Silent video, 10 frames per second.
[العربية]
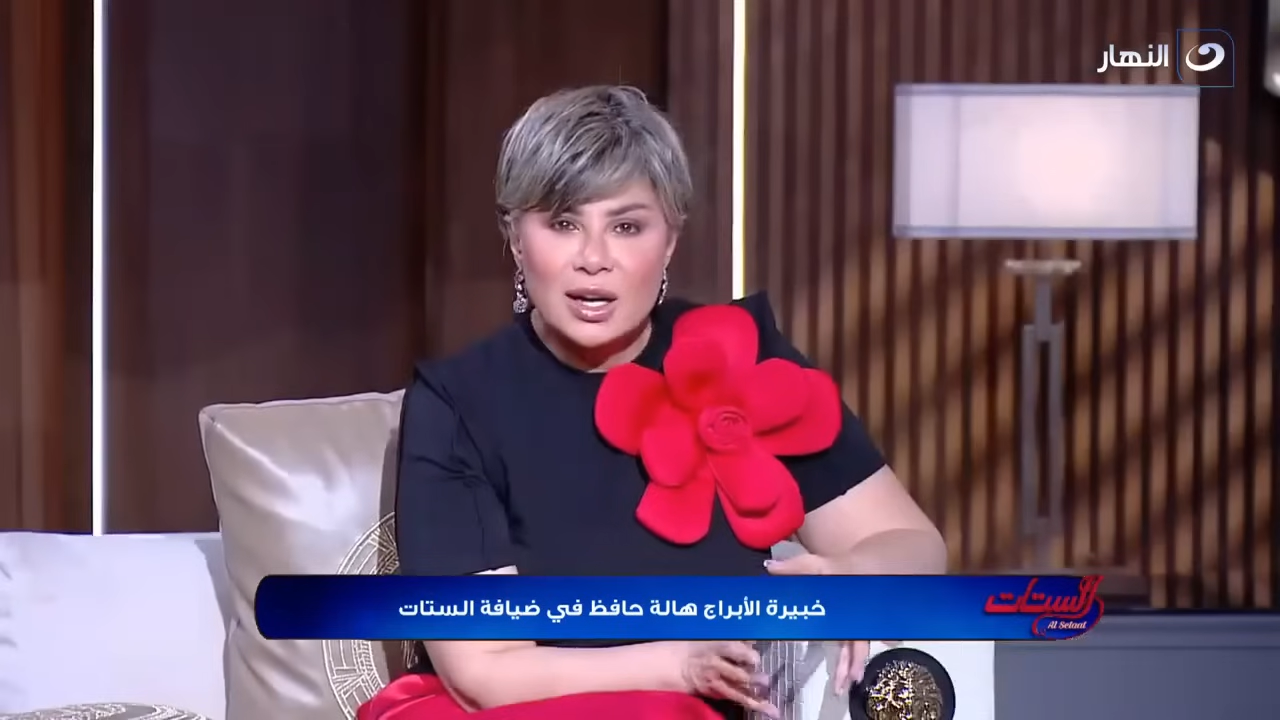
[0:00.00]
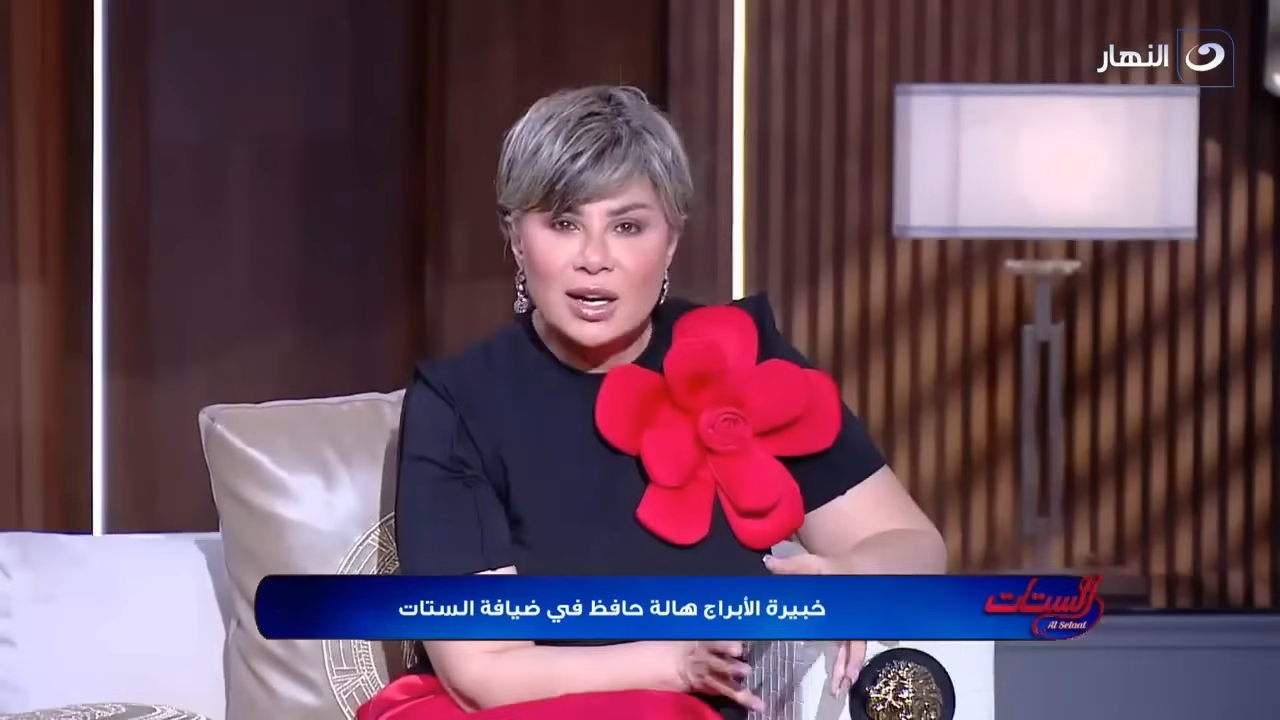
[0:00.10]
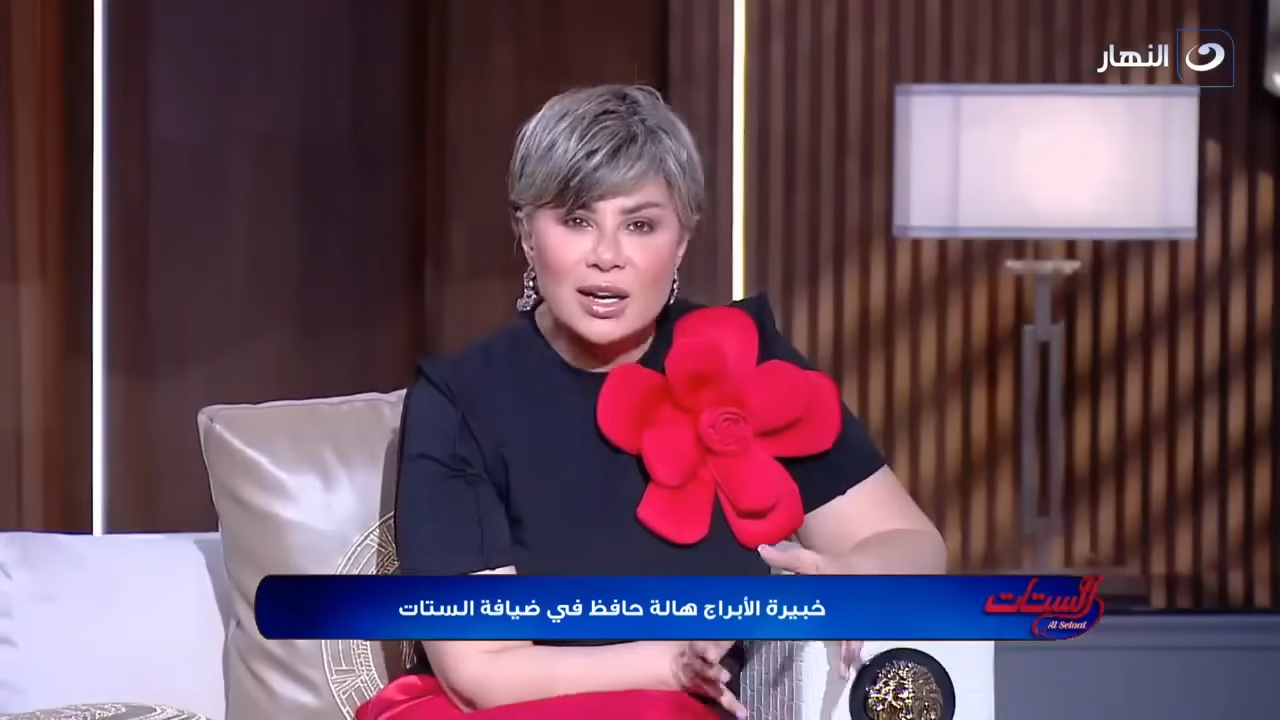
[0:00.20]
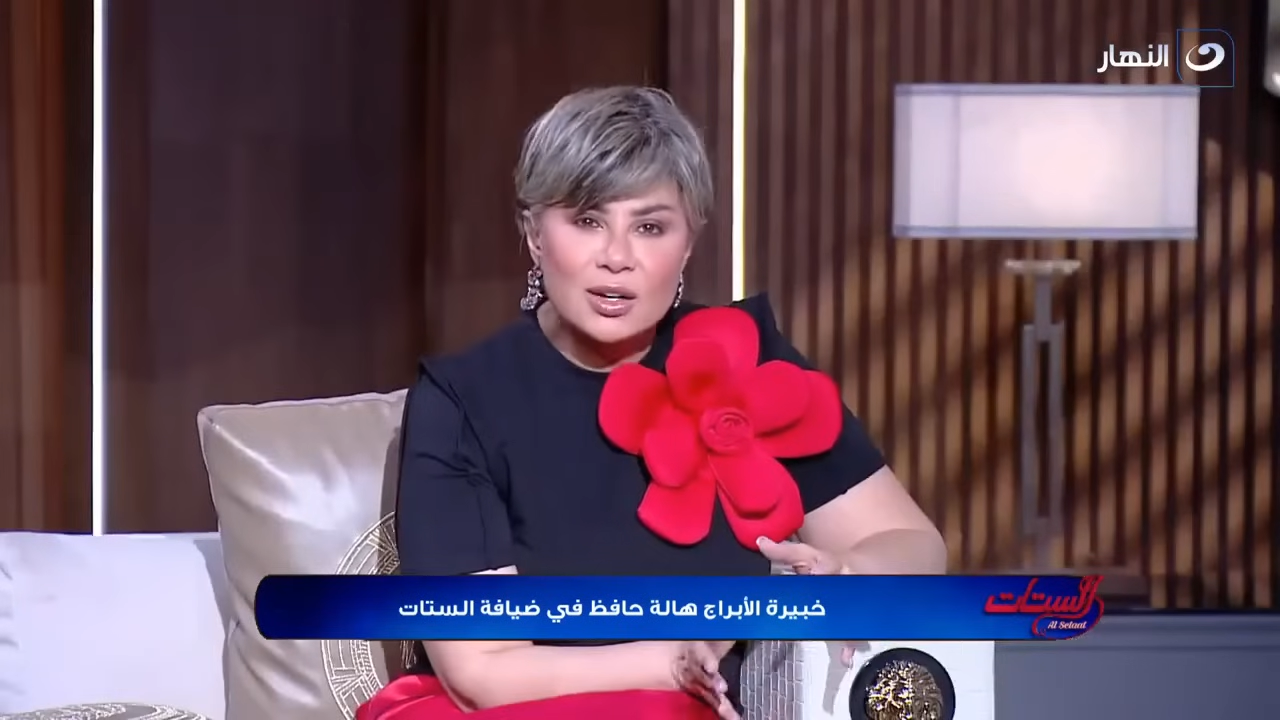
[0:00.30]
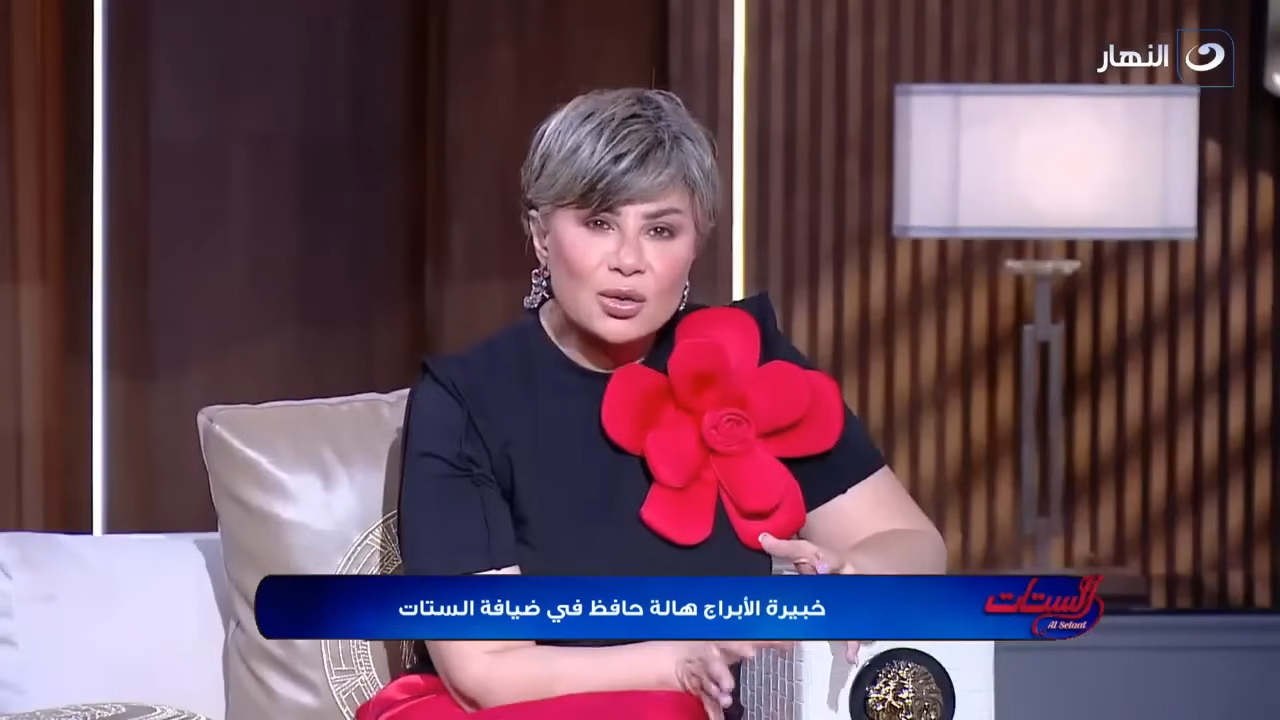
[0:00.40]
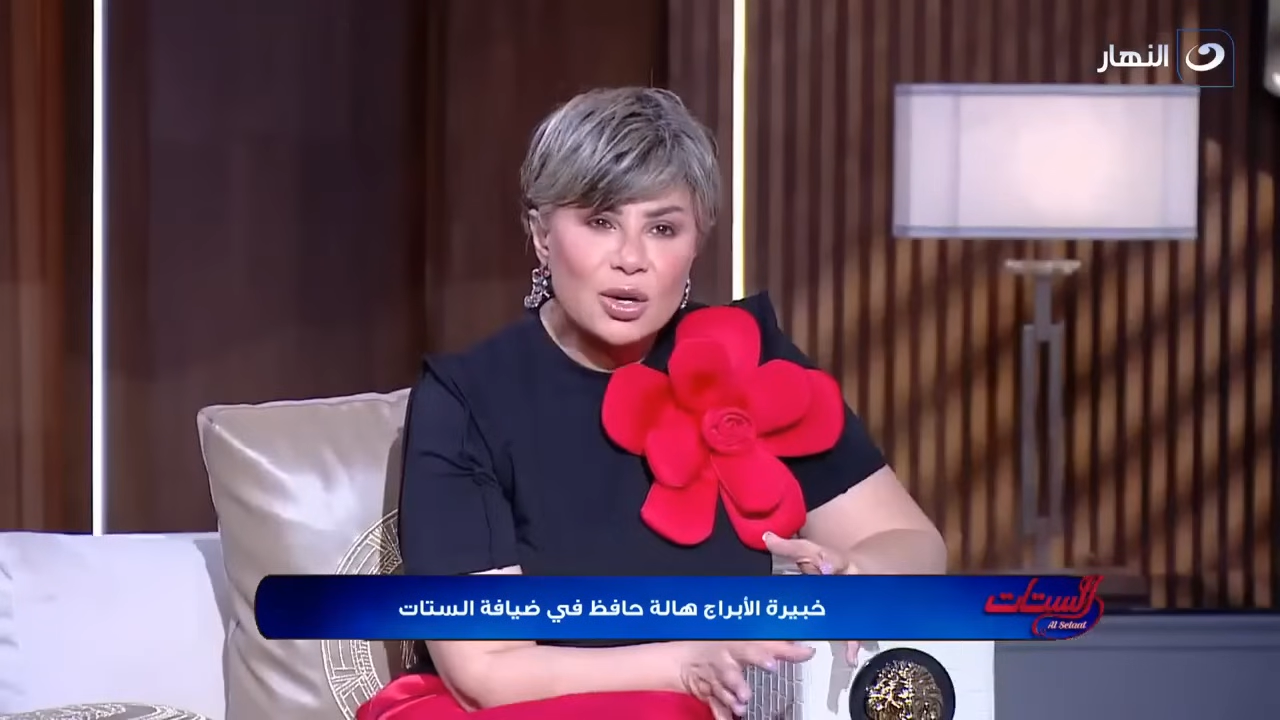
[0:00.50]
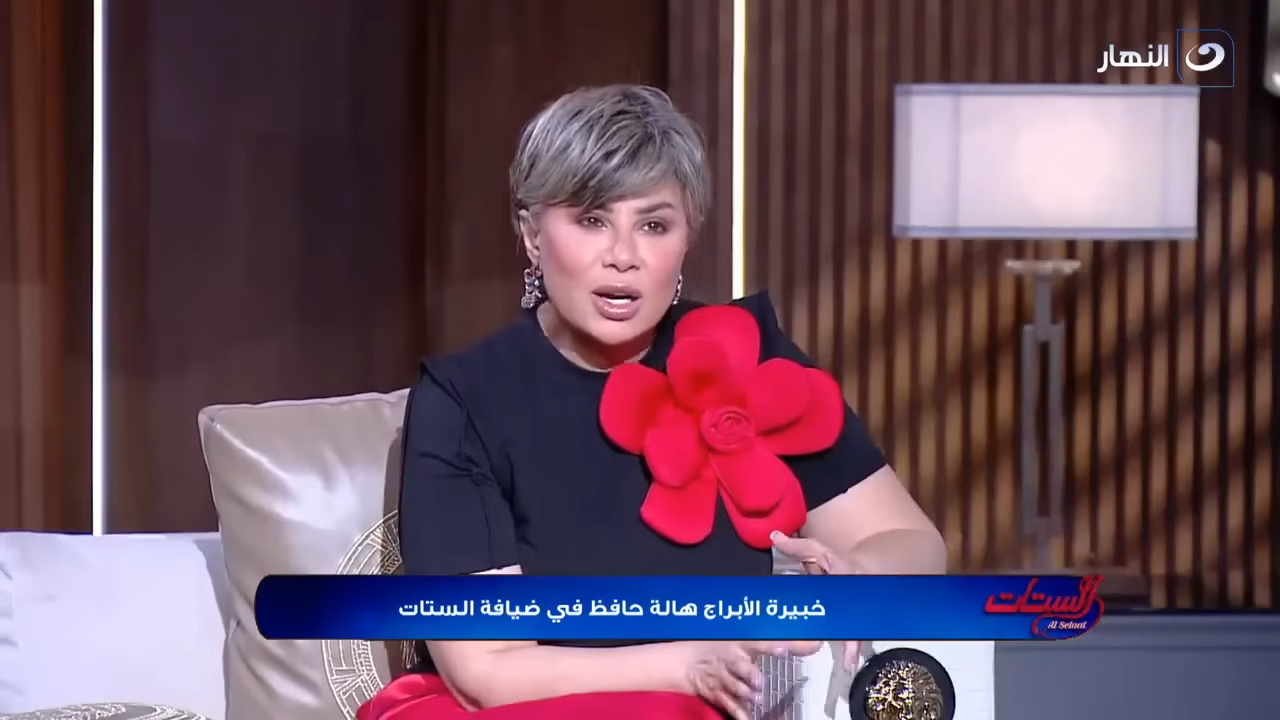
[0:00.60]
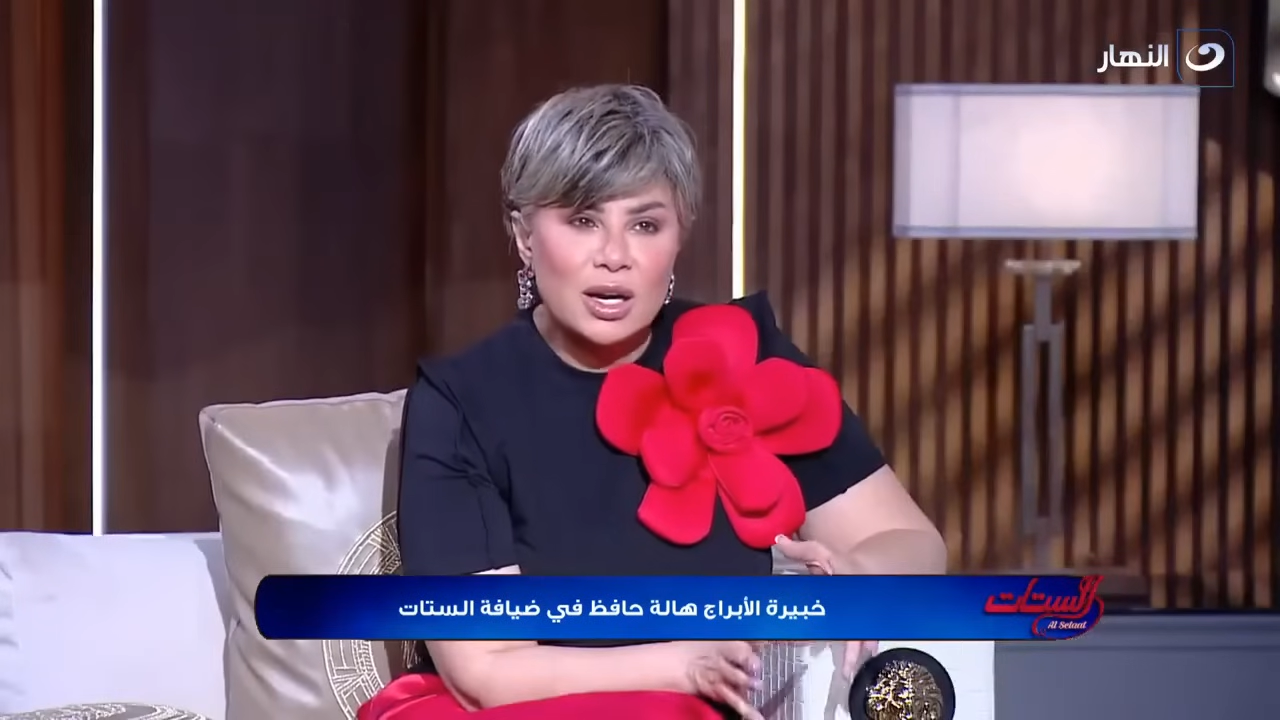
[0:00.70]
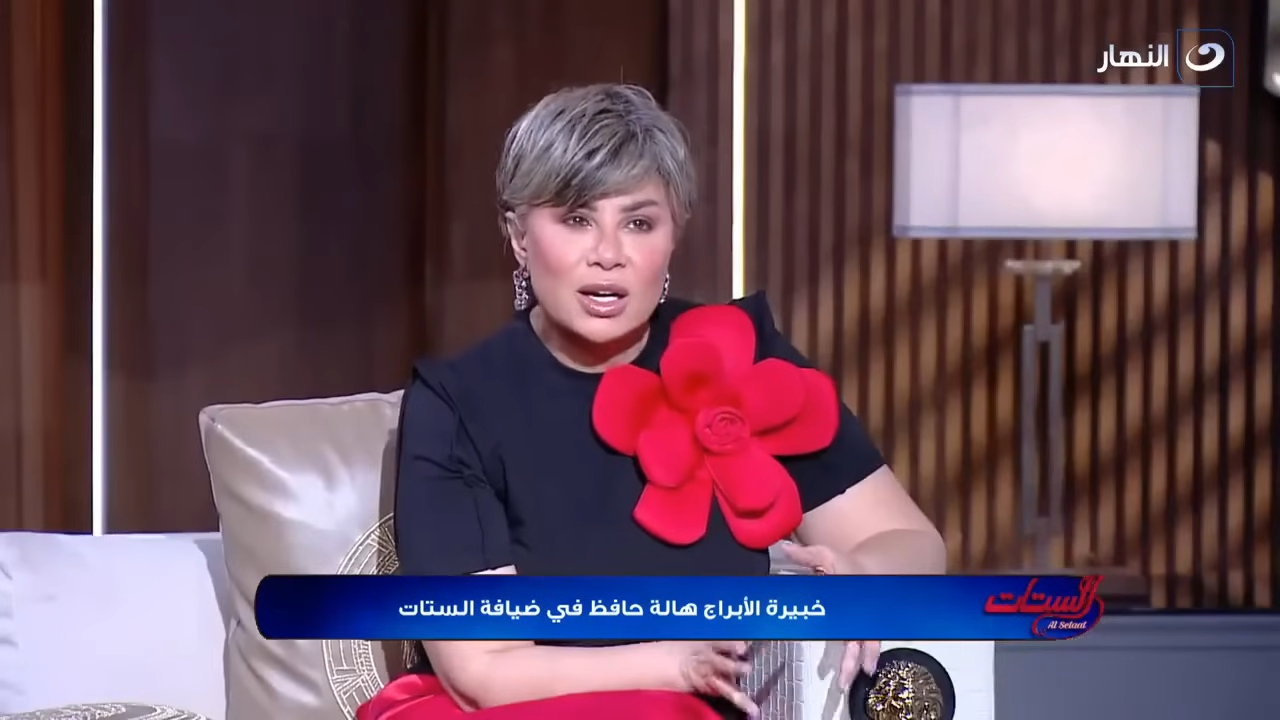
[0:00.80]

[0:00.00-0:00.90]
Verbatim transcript: جروب يلا نروح